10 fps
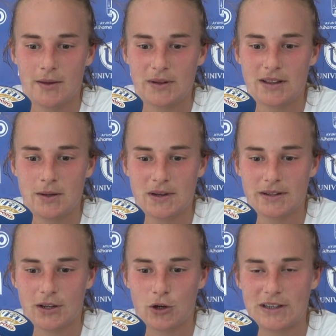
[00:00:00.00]

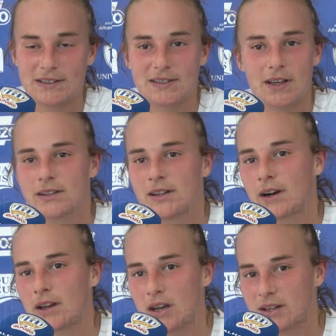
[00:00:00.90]
víctimas, de colistas, de
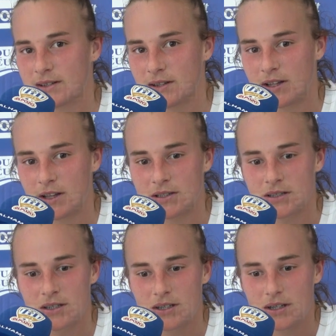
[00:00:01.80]
recién ascendidas.